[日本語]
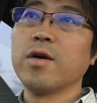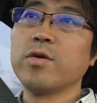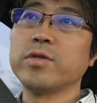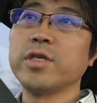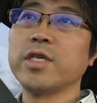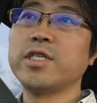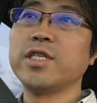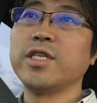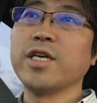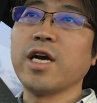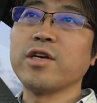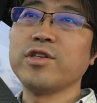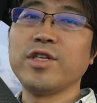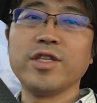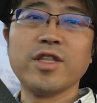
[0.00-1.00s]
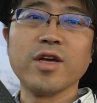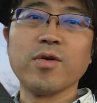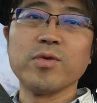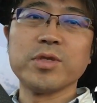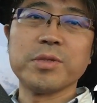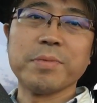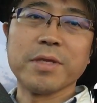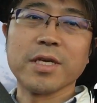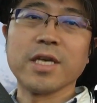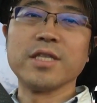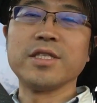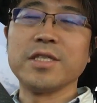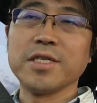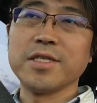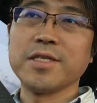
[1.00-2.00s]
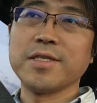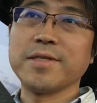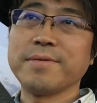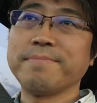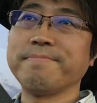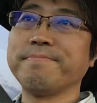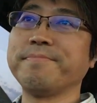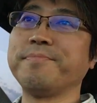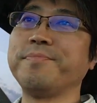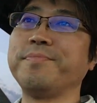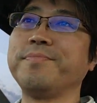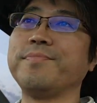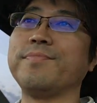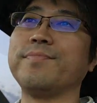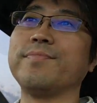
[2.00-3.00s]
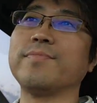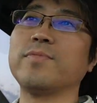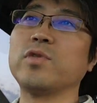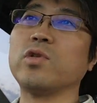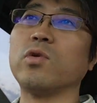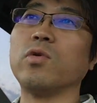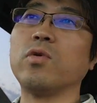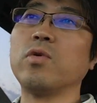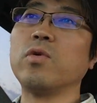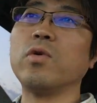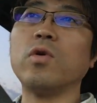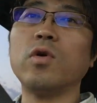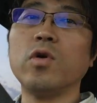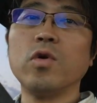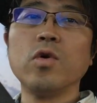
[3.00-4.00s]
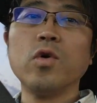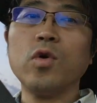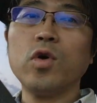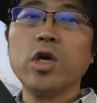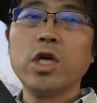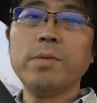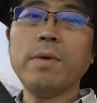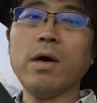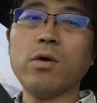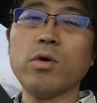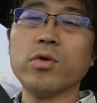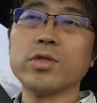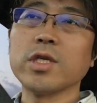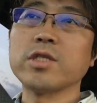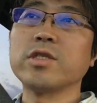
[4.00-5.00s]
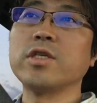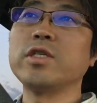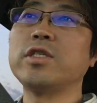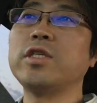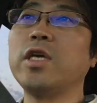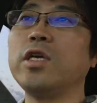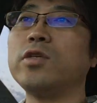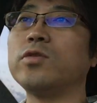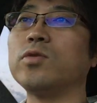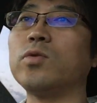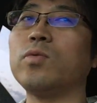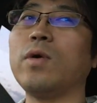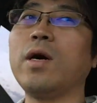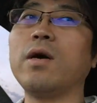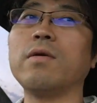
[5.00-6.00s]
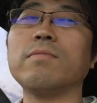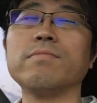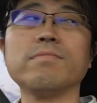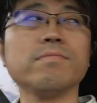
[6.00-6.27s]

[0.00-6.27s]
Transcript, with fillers: 個性心理学認定講師柴田健二です。うんと今これを撮影しているのは